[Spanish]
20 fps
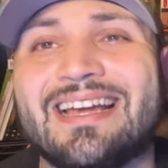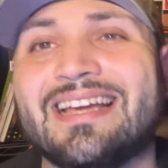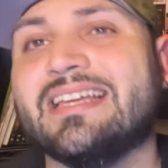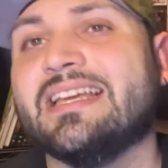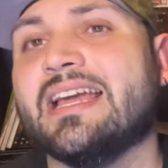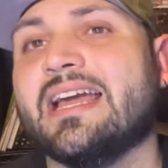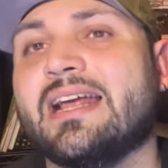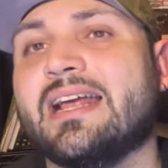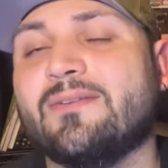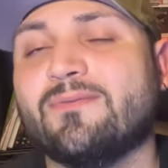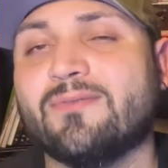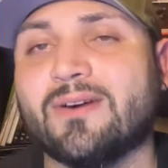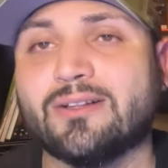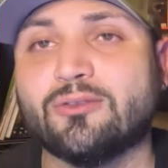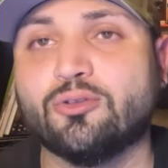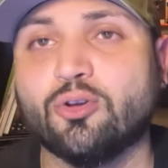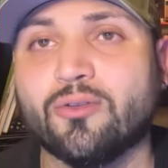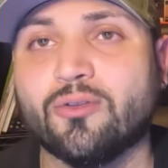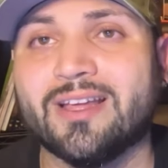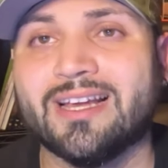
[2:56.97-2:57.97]
Y es el
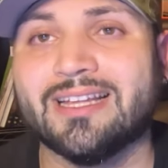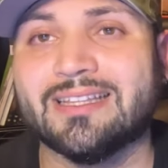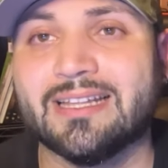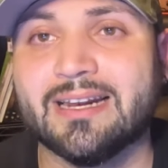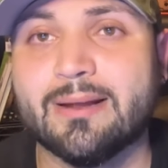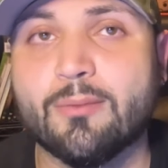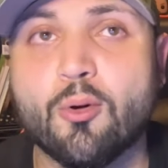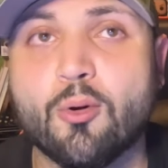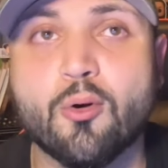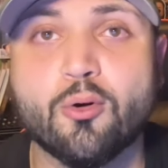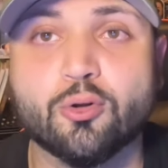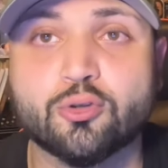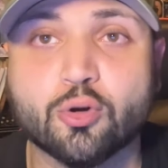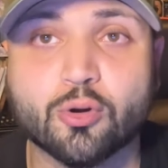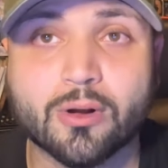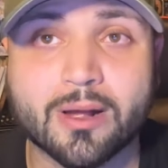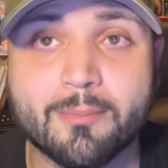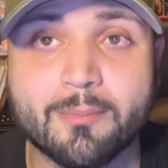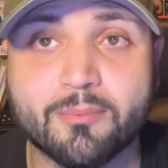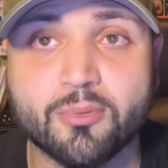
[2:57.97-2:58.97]
factor de que tenemos
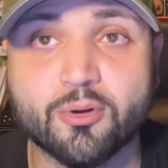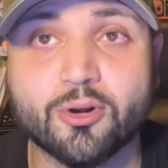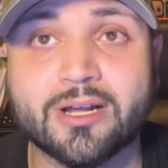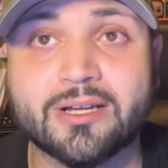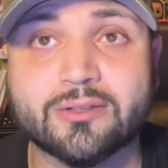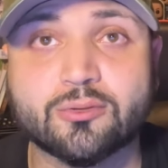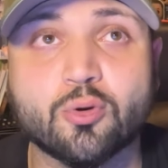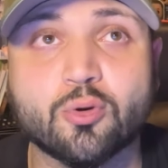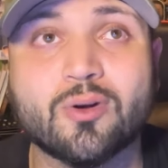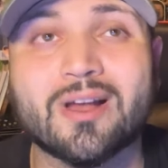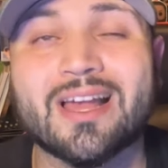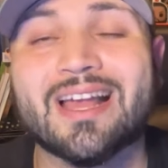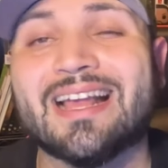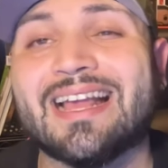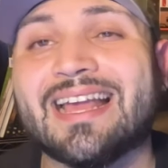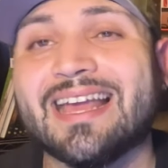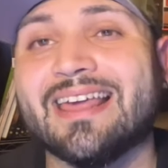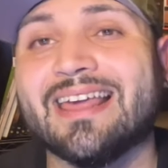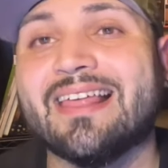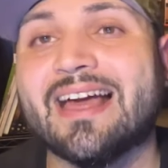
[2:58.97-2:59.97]
otro campeonato que
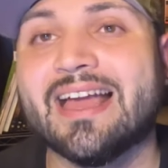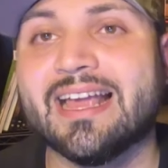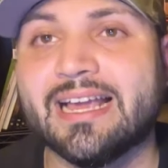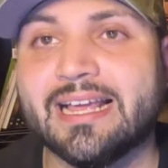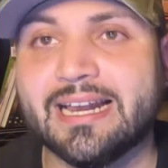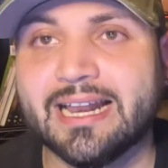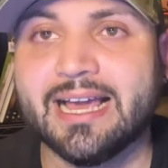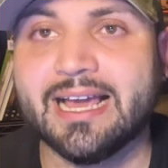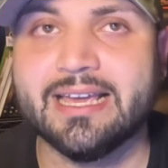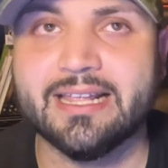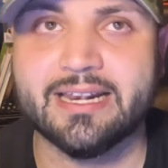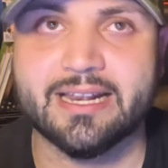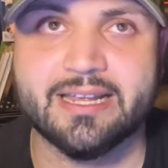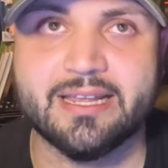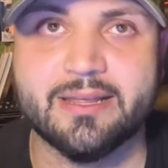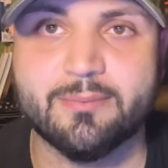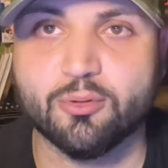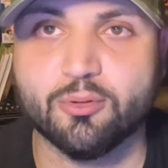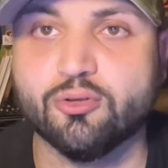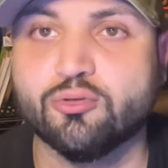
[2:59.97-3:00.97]
queda en el aire.
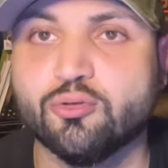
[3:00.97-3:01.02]
Y por